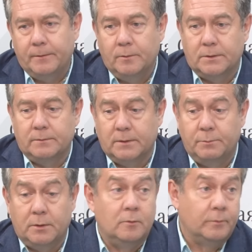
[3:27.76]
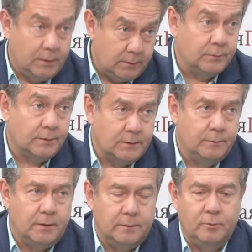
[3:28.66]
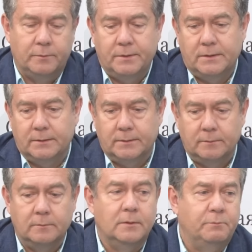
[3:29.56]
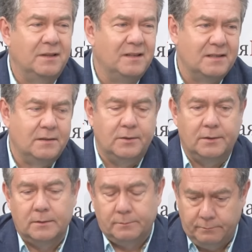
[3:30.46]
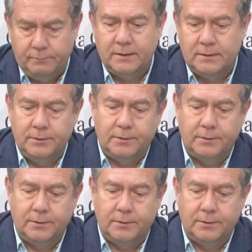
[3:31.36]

нес в избирком, я тоже собирал подписи. Ну, не 15 тысяч, 5 с